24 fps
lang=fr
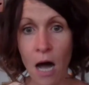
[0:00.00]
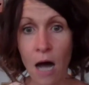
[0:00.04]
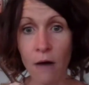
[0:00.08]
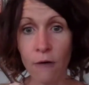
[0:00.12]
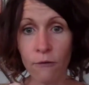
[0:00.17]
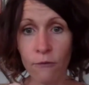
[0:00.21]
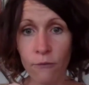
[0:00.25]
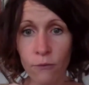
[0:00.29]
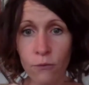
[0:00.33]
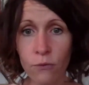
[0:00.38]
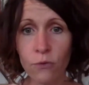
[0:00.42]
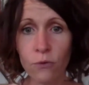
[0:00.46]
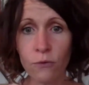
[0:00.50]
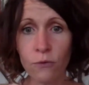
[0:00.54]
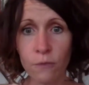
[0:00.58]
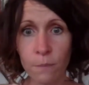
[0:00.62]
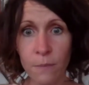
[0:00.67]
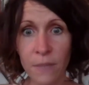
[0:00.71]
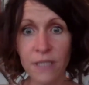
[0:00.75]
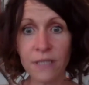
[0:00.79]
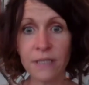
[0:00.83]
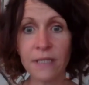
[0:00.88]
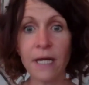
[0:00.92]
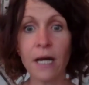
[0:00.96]
vous de
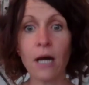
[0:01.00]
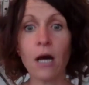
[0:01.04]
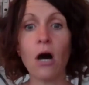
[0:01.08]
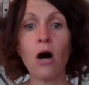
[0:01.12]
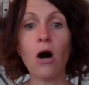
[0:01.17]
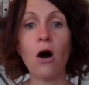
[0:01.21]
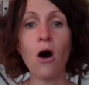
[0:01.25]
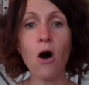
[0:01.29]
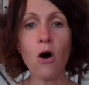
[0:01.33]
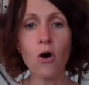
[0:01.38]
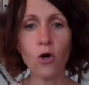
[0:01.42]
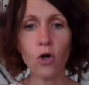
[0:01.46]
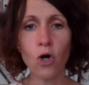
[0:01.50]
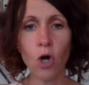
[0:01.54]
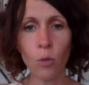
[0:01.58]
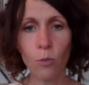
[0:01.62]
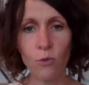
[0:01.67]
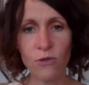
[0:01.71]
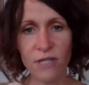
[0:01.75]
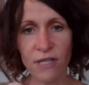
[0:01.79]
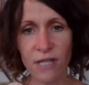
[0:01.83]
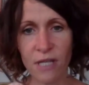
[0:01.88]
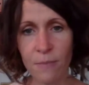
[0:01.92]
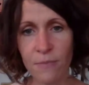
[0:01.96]
manière encore
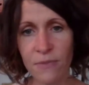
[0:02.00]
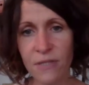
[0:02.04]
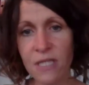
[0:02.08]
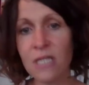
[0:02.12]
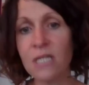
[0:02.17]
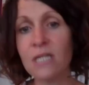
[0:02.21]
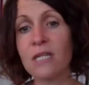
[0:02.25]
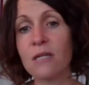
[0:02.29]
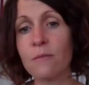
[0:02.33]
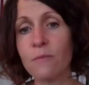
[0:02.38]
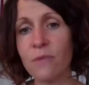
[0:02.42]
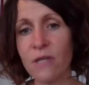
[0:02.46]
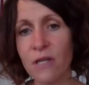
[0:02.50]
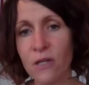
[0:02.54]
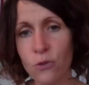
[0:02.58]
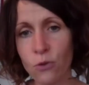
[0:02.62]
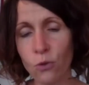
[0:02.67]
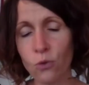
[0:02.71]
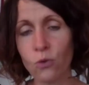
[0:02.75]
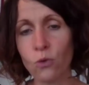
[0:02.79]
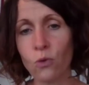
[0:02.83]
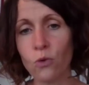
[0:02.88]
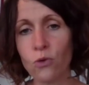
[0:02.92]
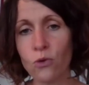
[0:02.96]
plus adaptée et bien
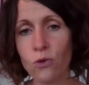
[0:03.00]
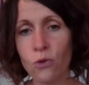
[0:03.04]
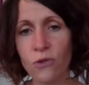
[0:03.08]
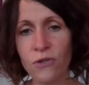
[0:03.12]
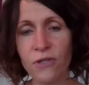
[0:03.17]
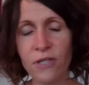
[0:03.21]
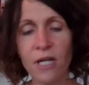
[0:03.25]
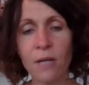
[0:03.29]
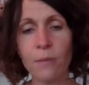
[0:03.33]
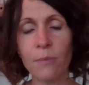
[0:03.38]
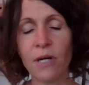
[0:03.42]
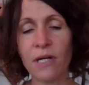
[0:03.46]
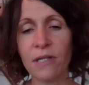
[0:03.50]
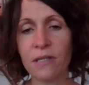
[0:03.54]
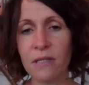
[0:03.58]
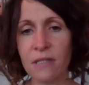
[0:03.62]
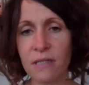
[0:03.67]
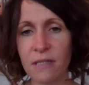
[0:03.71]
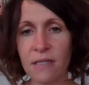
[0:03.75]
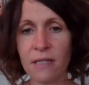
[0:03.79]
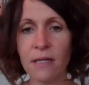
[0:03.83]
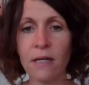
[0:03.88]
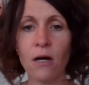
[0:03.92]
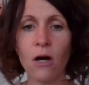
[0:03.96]
sûr de consulter un
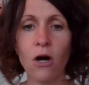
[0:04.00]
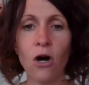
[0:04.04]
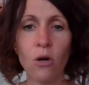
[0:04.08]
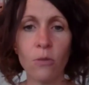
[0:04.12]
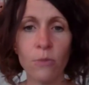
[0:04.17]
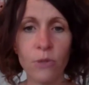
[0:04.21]
praticien en